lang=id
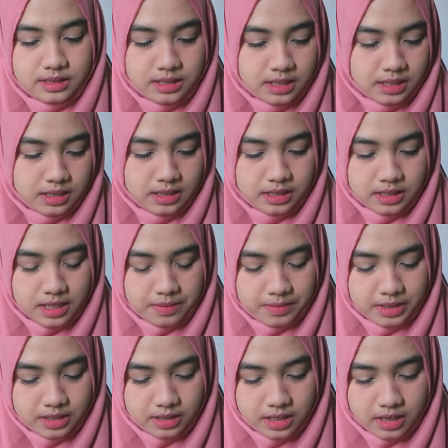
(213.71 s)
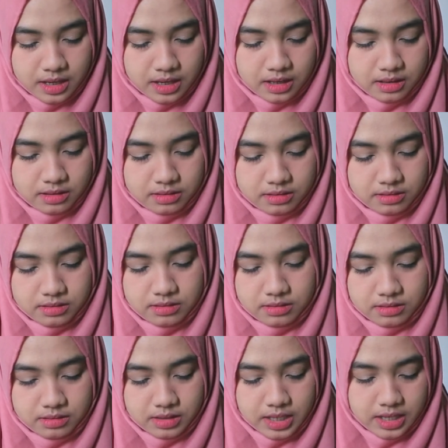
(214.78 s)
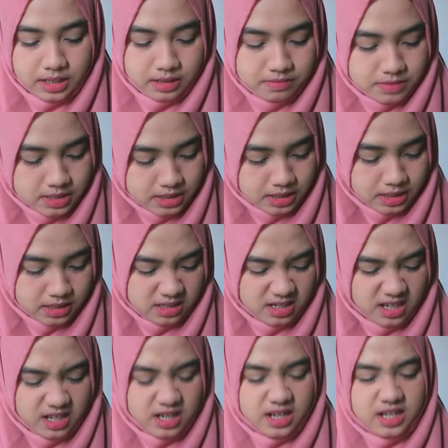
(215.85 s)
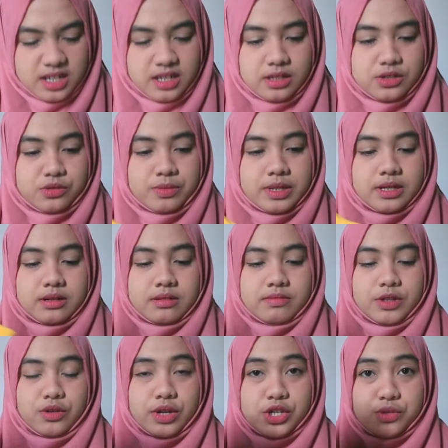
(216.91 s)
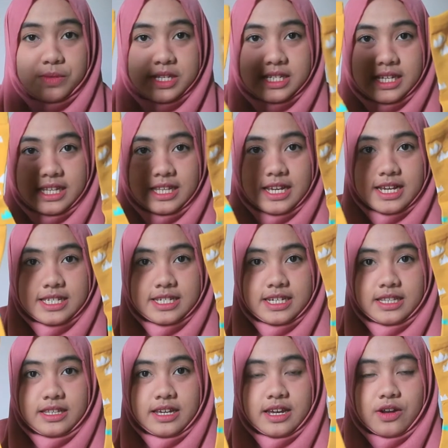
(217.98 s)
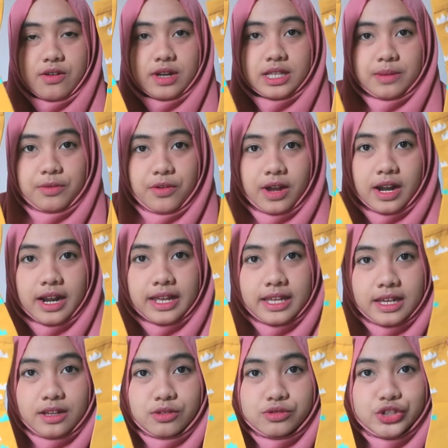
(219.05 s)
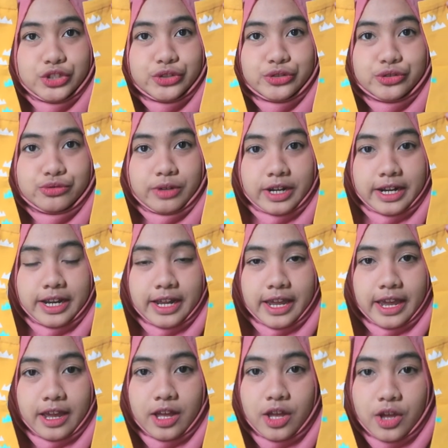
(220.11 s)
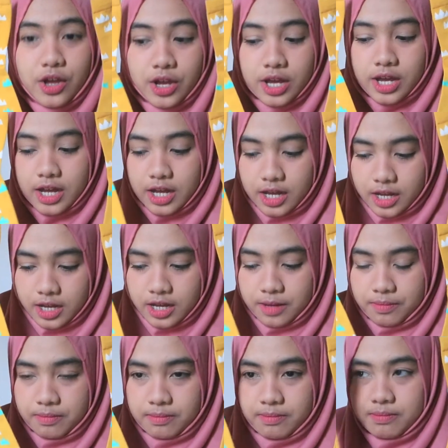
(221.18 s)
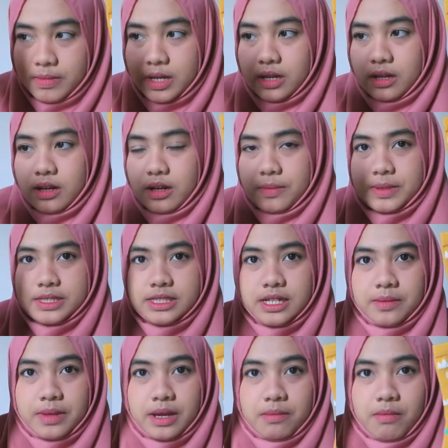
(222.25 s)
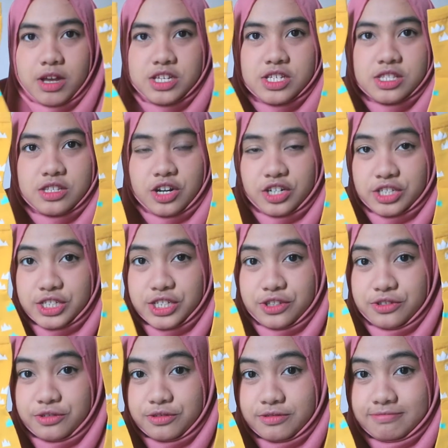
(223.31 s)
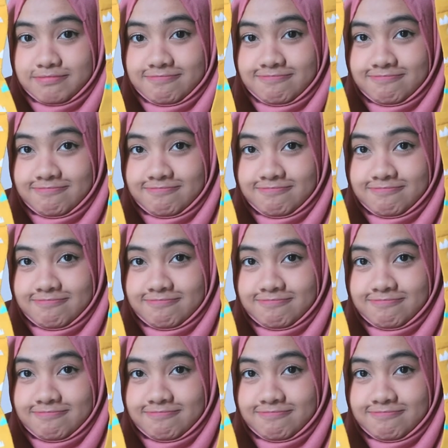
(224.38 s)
yang keenam ini agak random sih karena ini cuman bentuknya cuman segitiga segitiga doang tapi warnanya lucu warnanya kayak um, apa sih namanya mustard gitu